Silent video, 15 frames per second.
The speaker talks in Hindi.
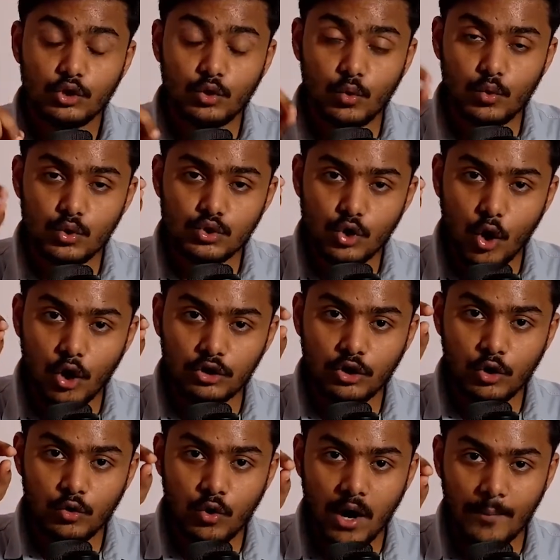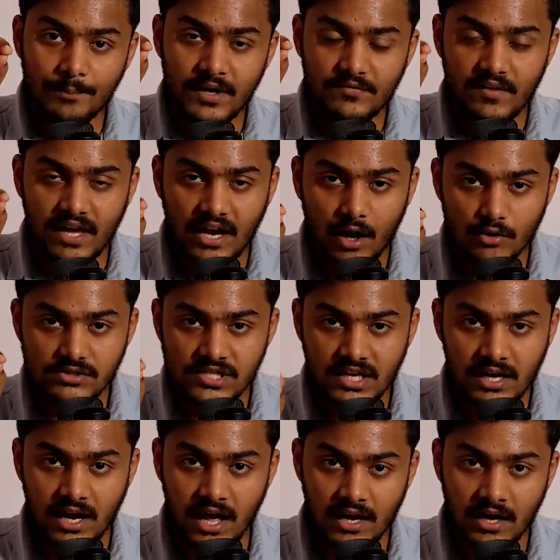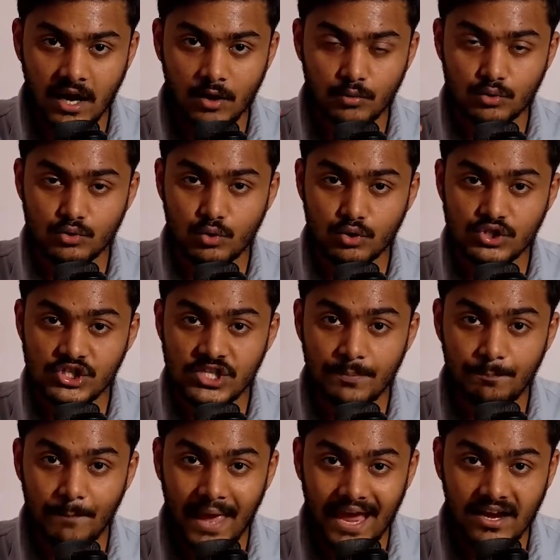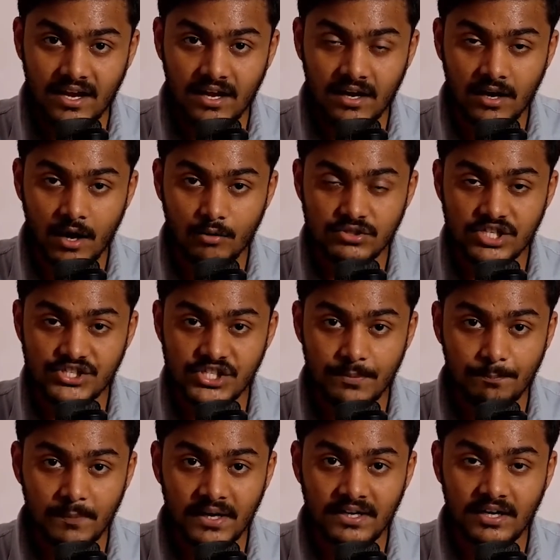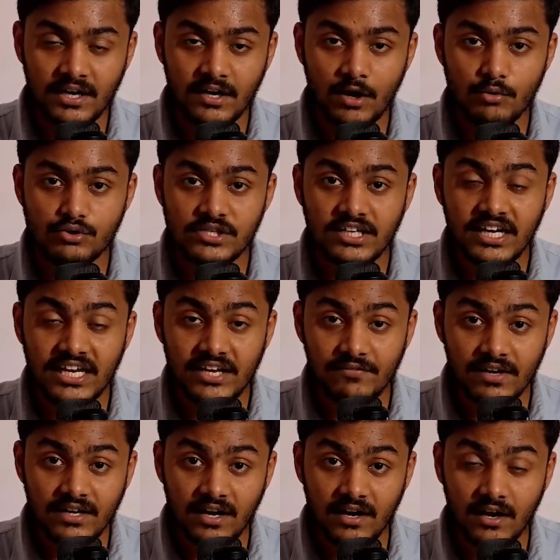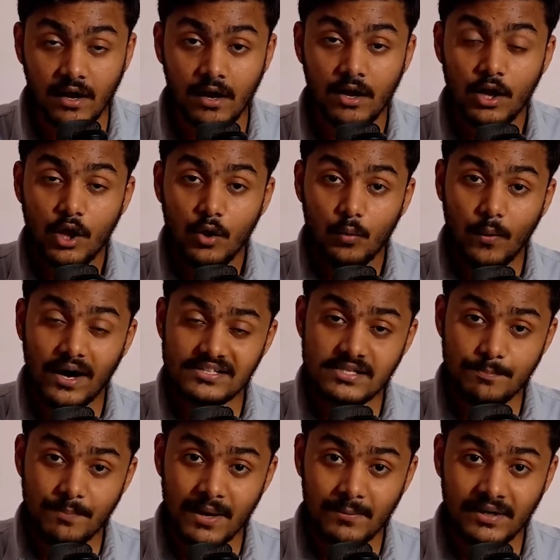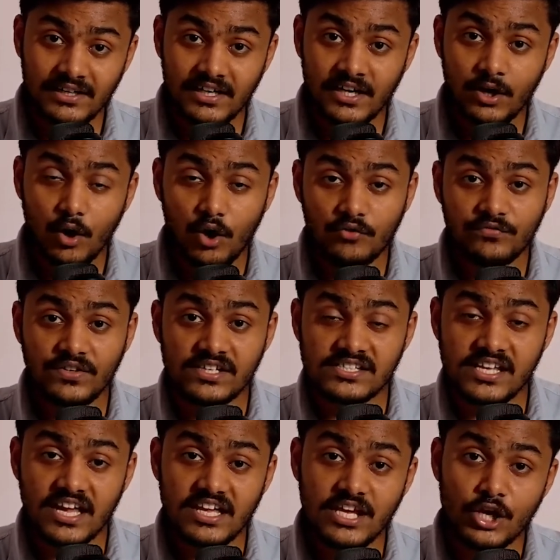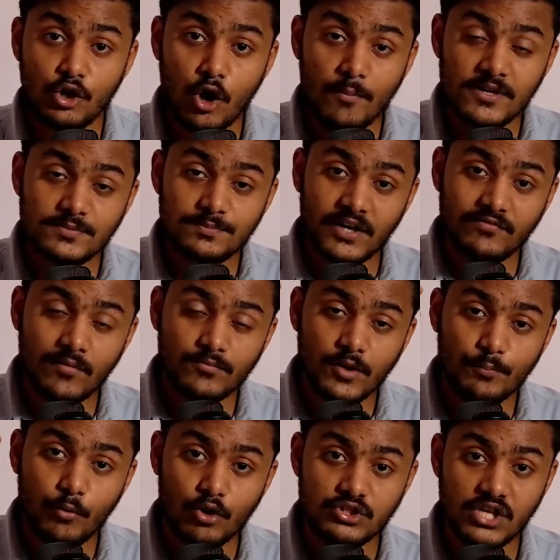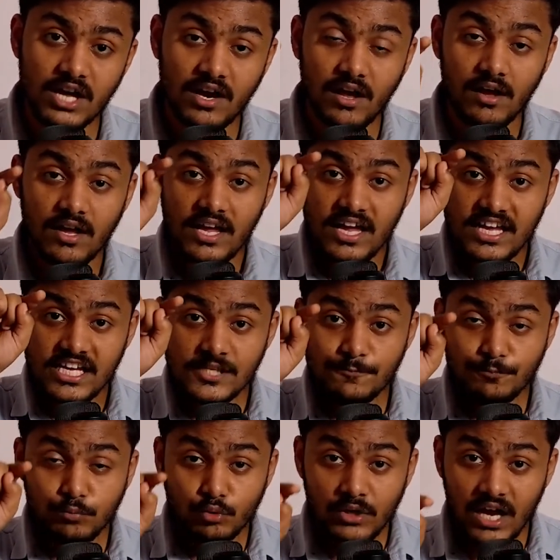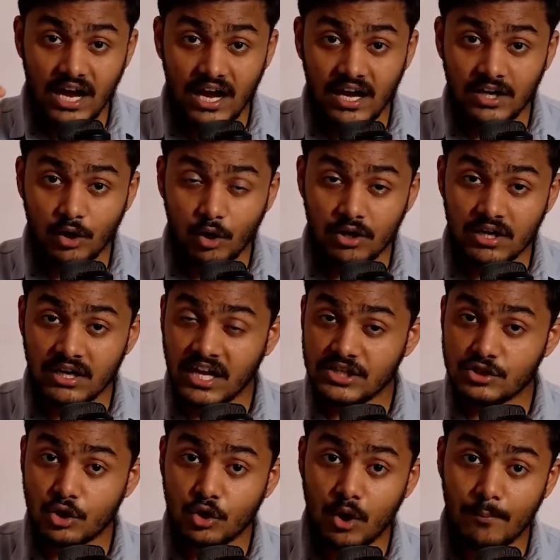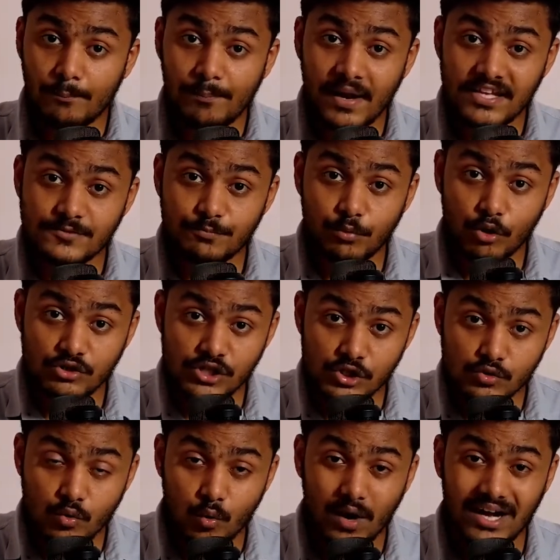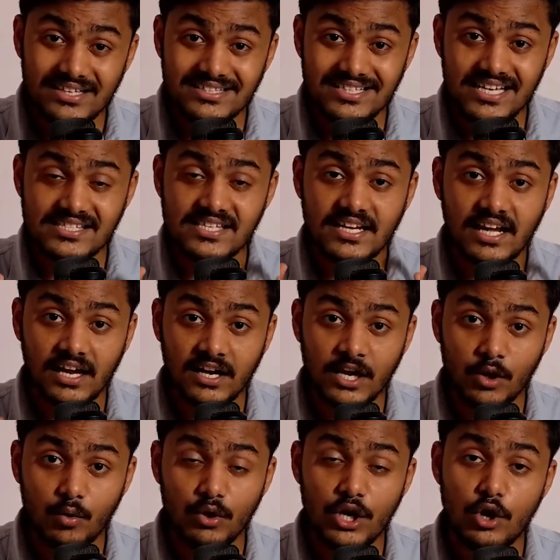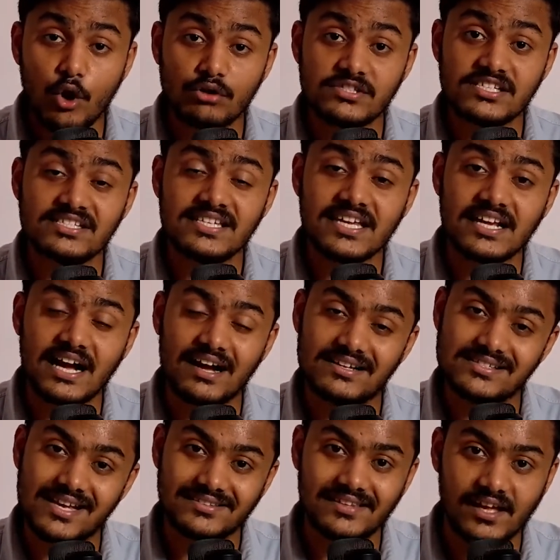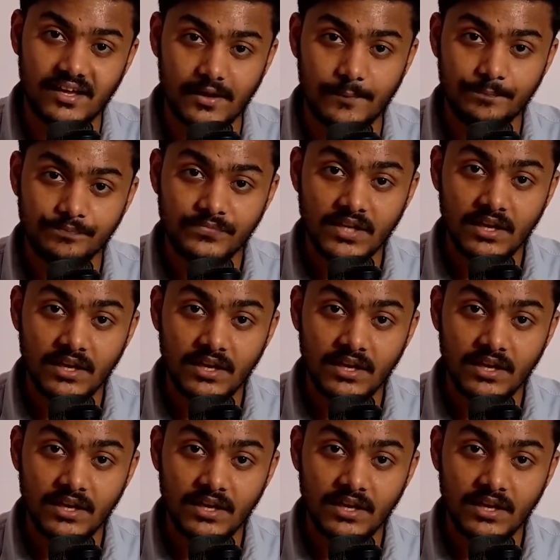तो उस ऑर्डर को अपने वेयर हाउस तक लाना उसको शिप पैक करना उसकी शिपमेंट करना उसे डिलीवर करना वहाँ से पेमेंट लेना और फिर से ई कॉमर्स प्लेटफॉर्म तक पहुँचाना इस पूरे अनऑर्गेनाइज और कॉम्प्लेक्स प्रोसेस को अच्छे से करने को ही लॉजिस्टिक कहा जाता है